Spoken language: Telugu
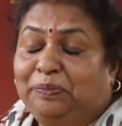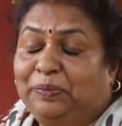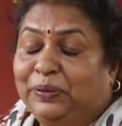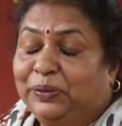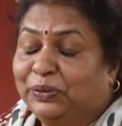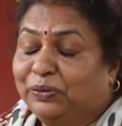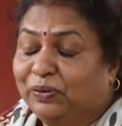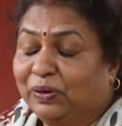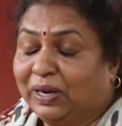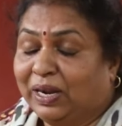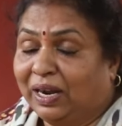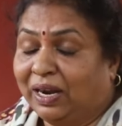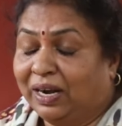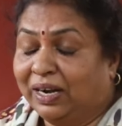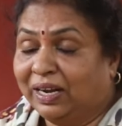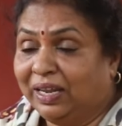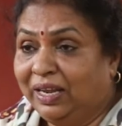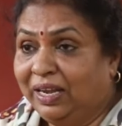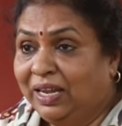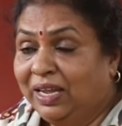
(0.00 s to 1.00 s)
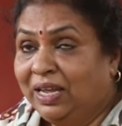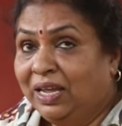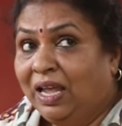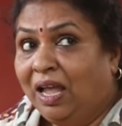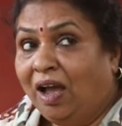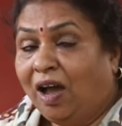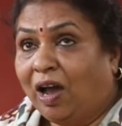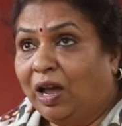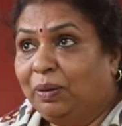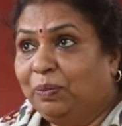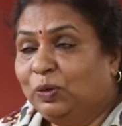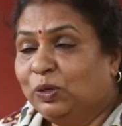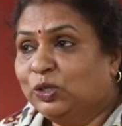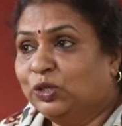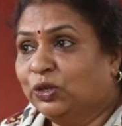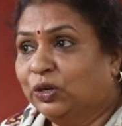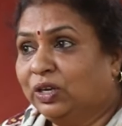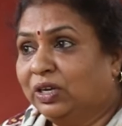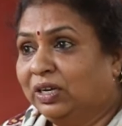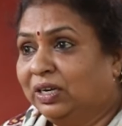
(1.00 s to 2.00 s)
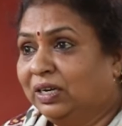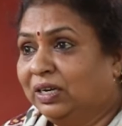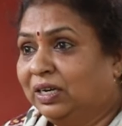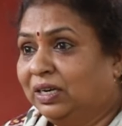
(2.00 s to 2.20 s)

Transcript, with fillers: బ్యూటిఫుల్గా అంటే ఆల్మోస్ట్ ఒక